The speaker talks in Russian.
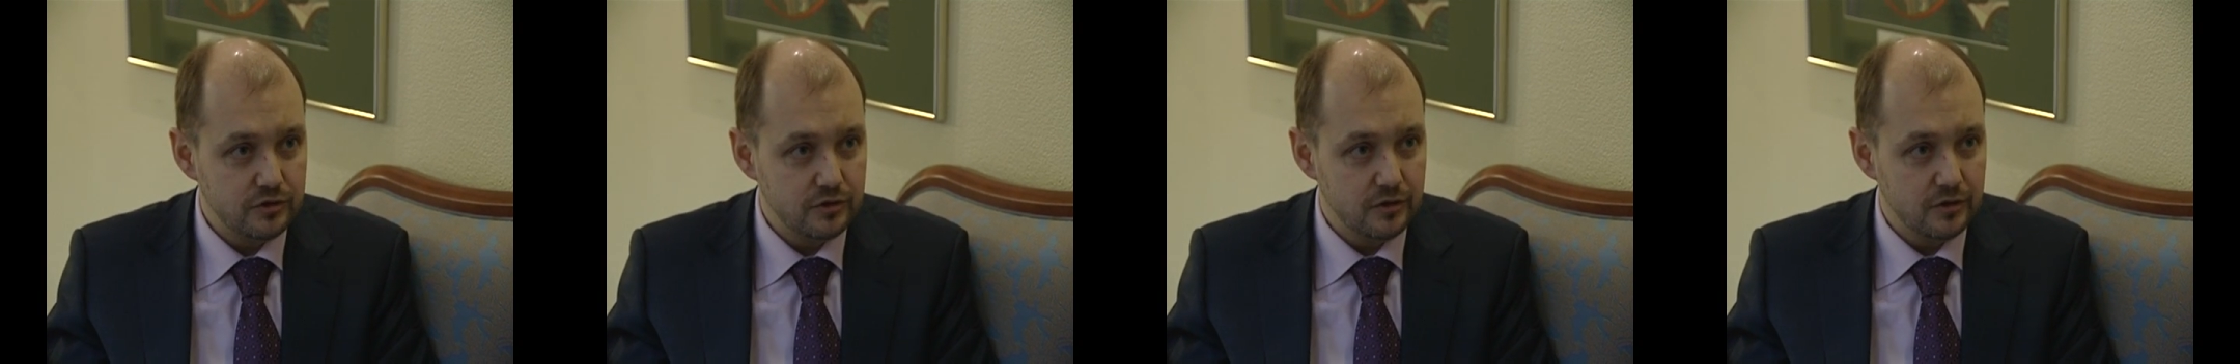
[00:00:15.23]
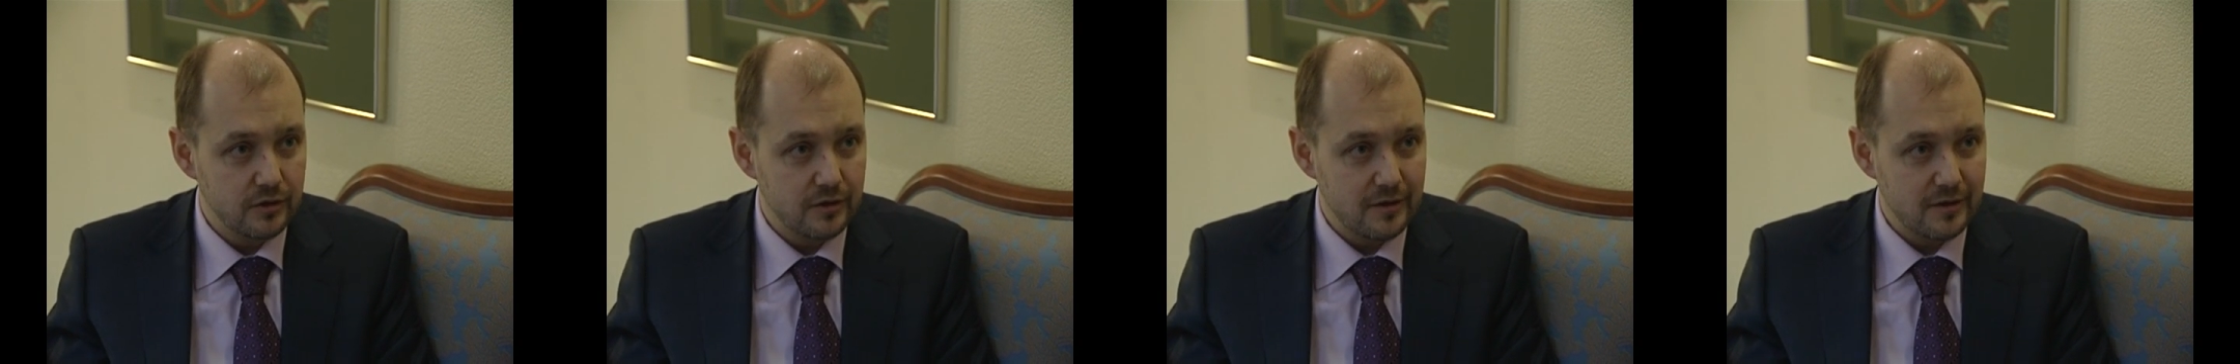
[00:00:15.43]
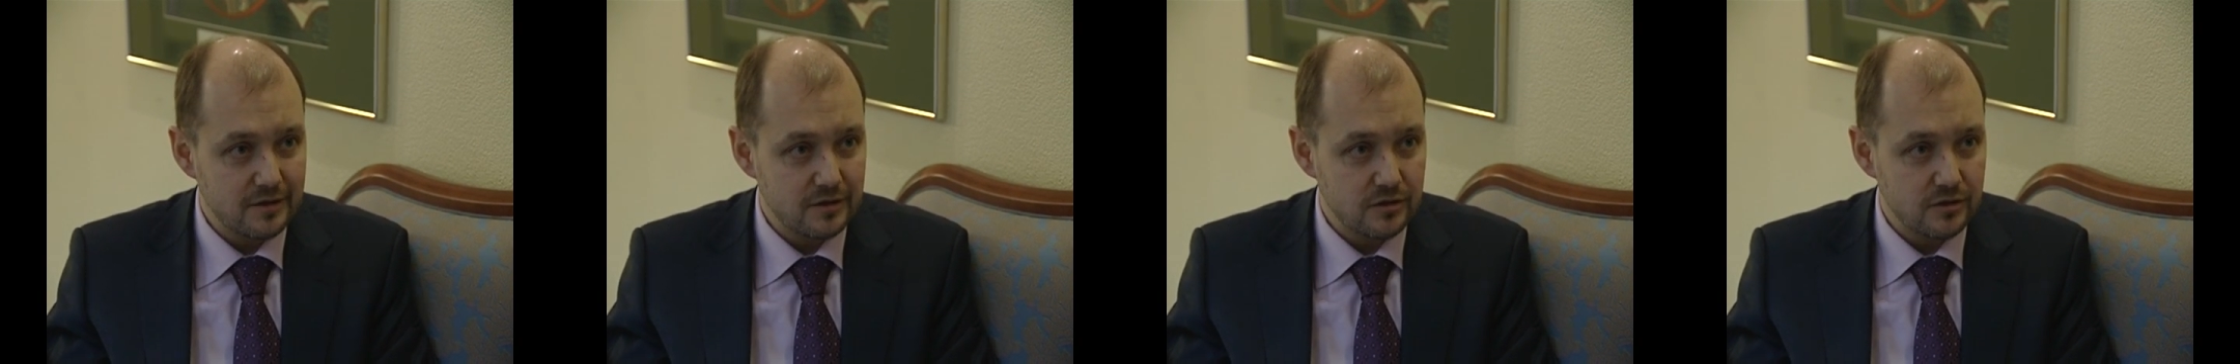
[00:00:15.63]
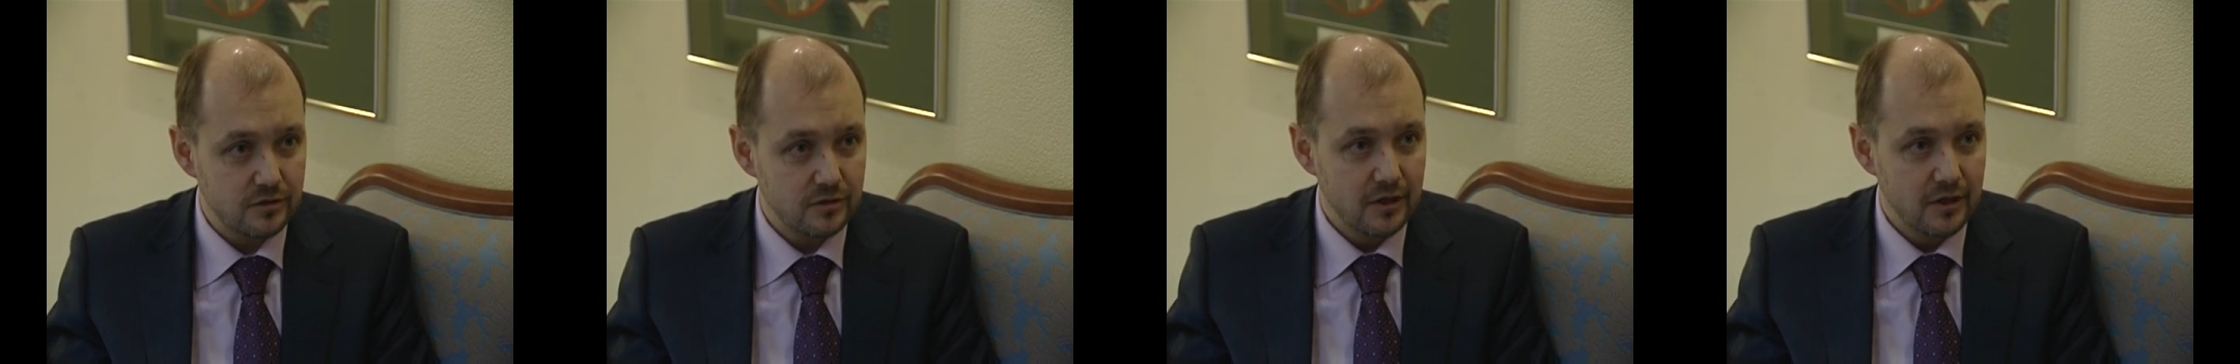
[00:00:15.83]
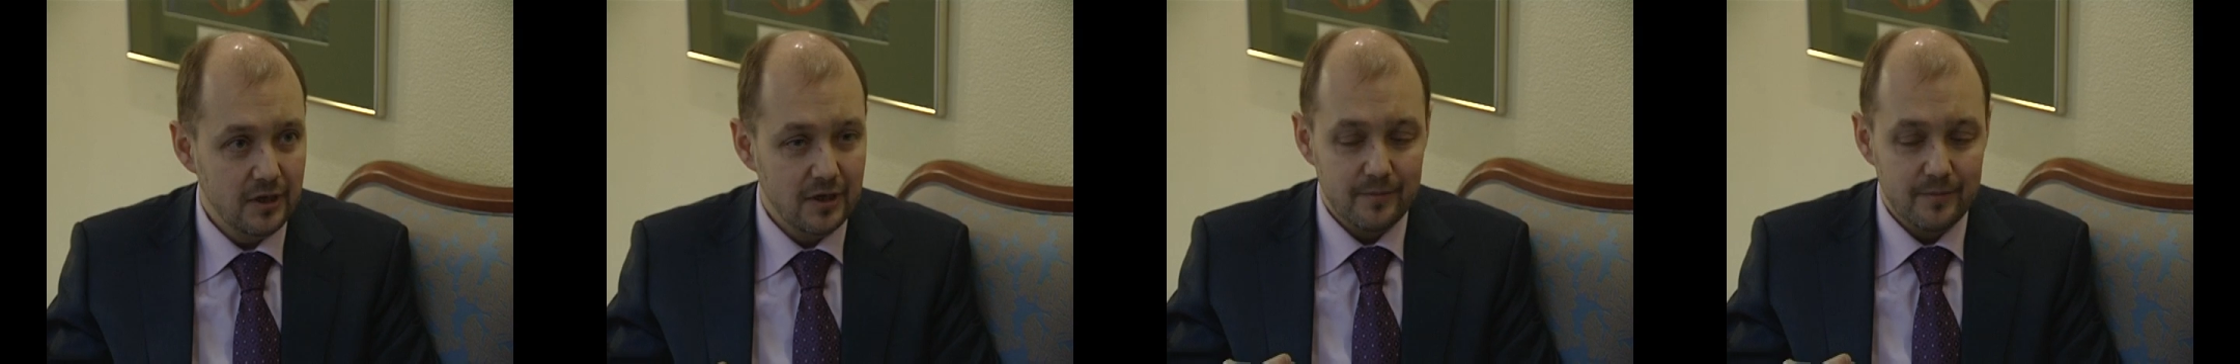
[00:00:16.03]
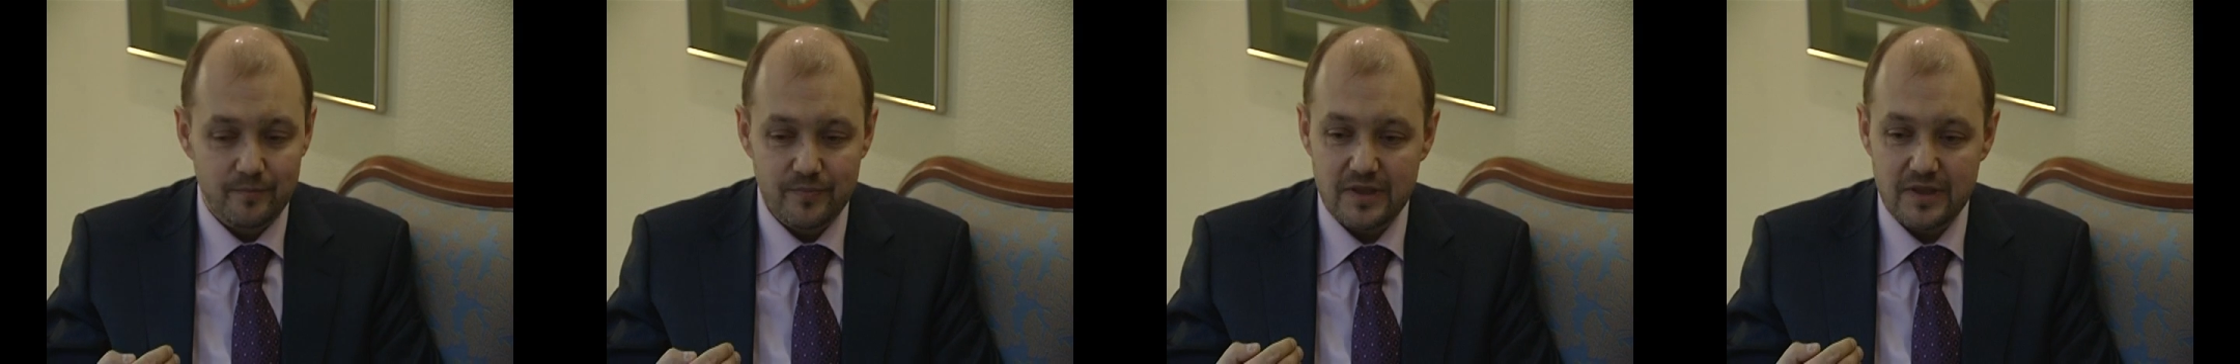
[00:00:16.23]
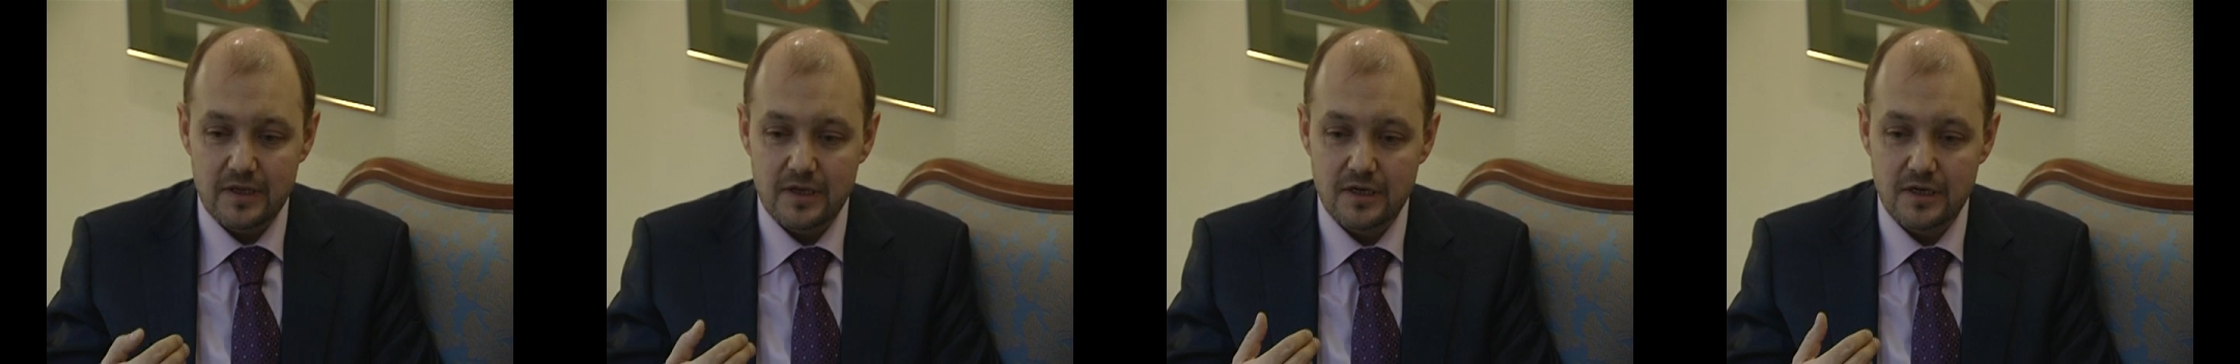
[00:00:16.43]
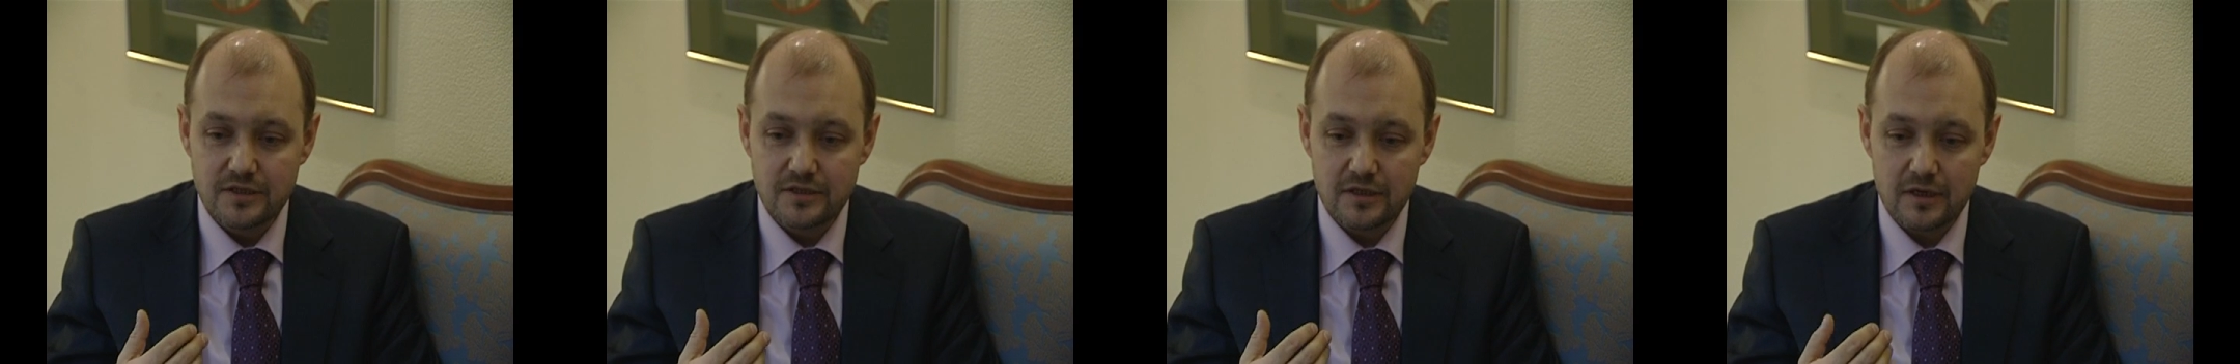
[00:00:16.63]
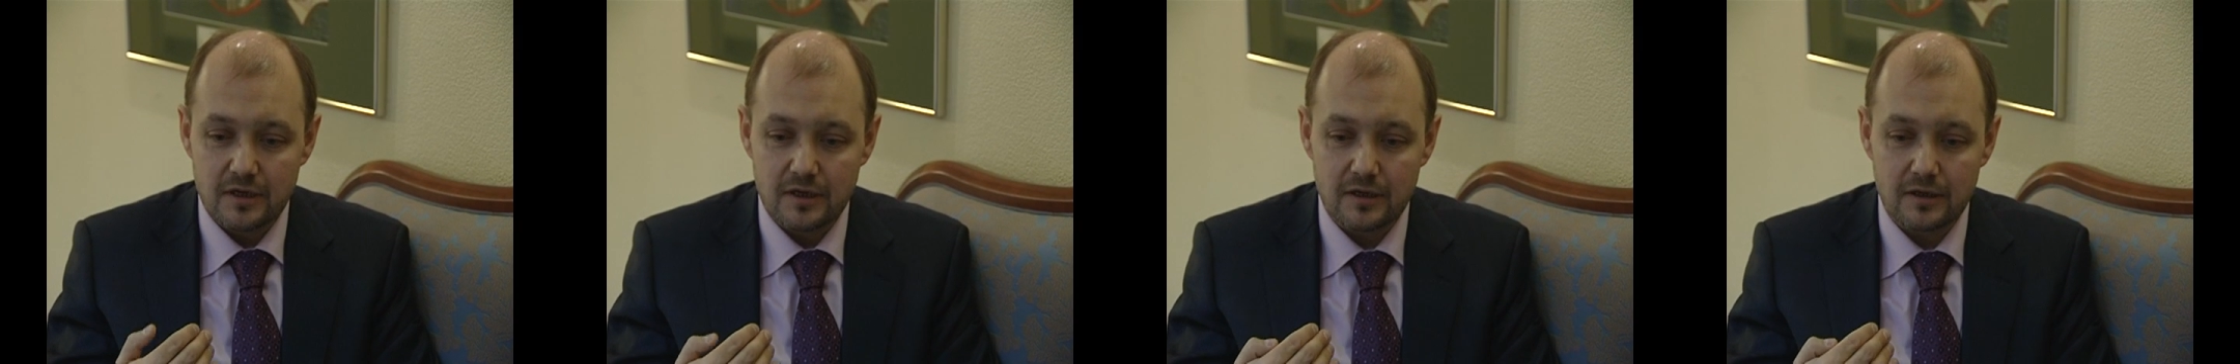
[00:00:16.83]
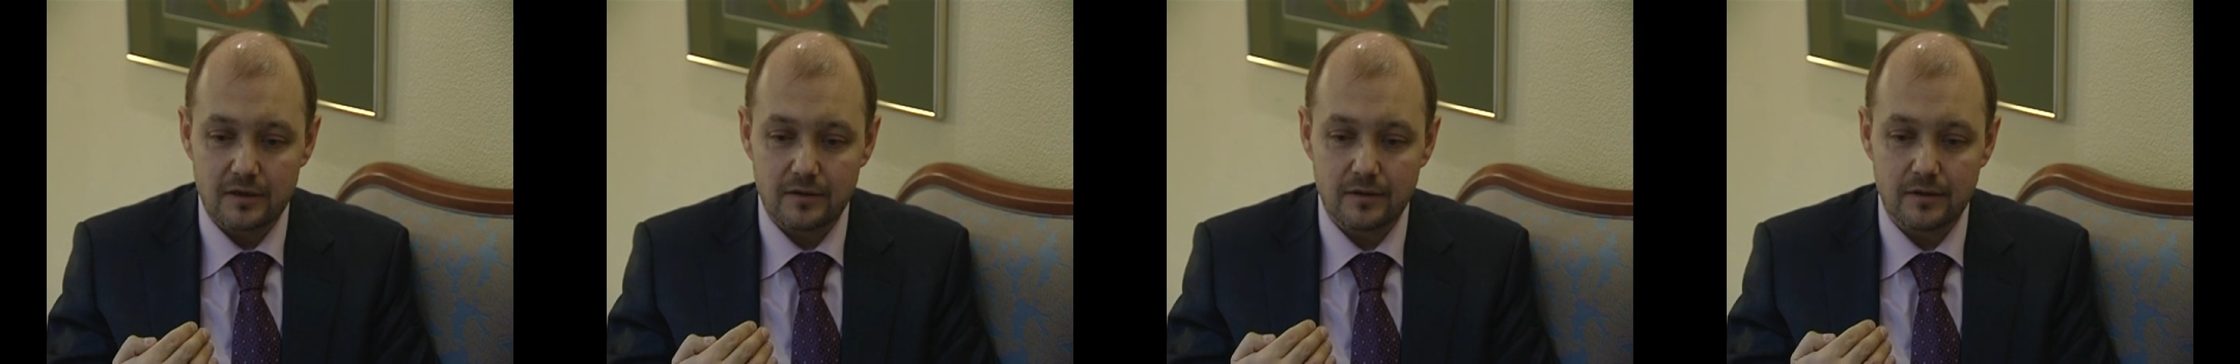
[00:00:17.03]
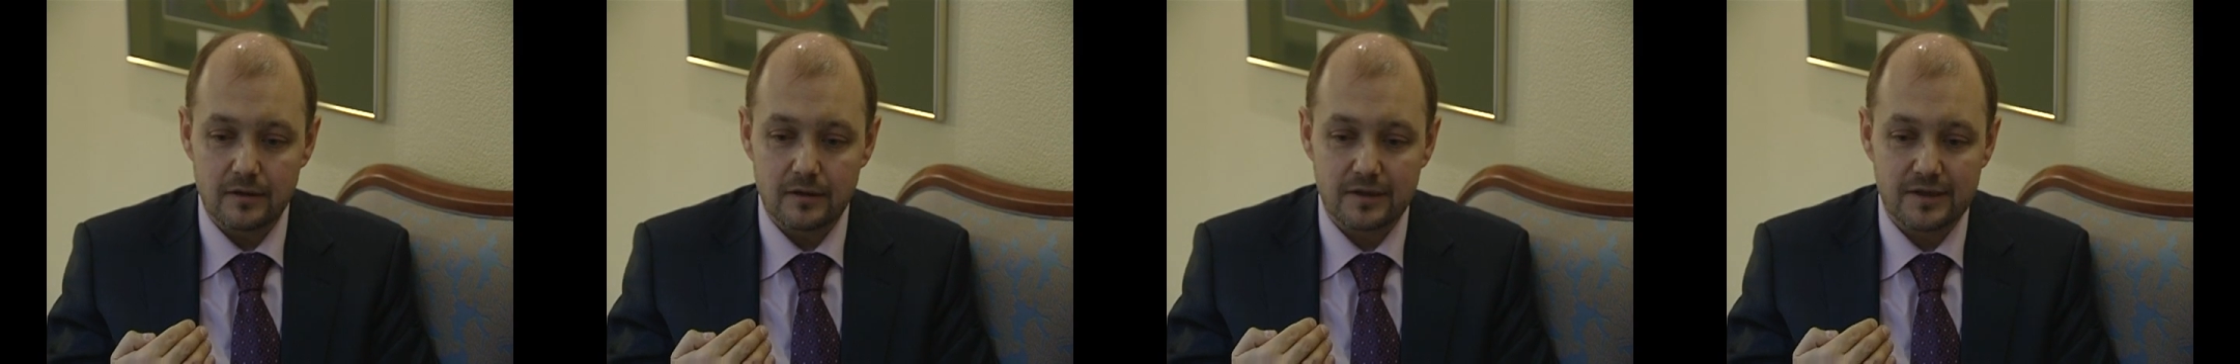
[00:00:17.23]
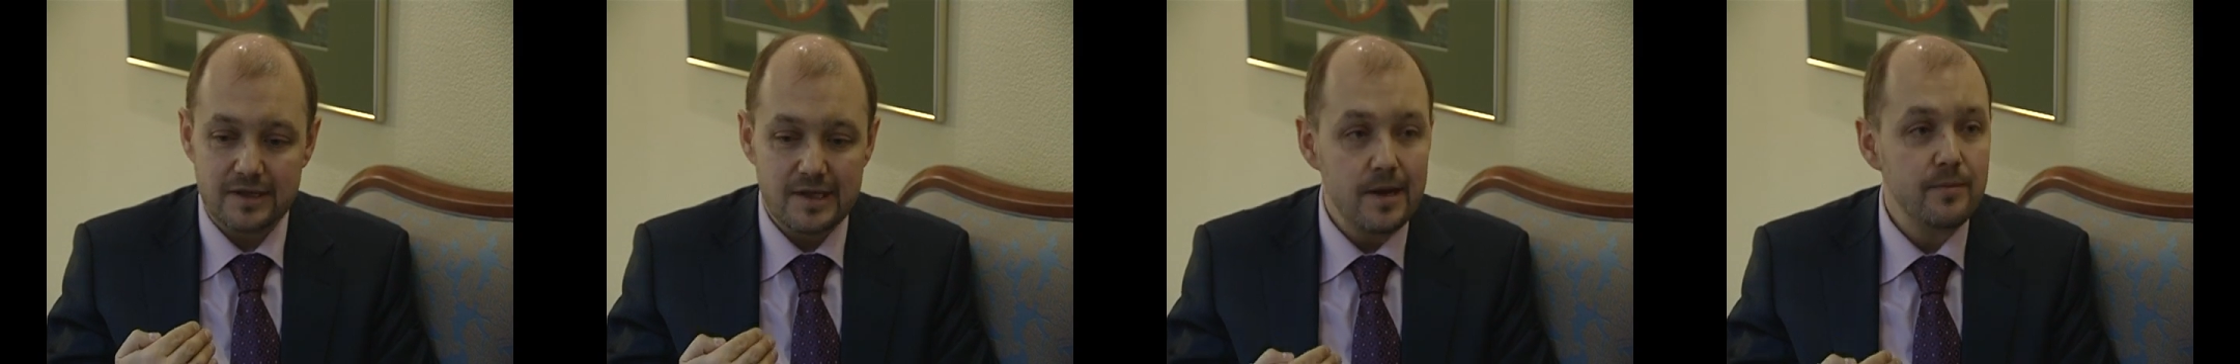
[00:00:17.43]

То есть нельзя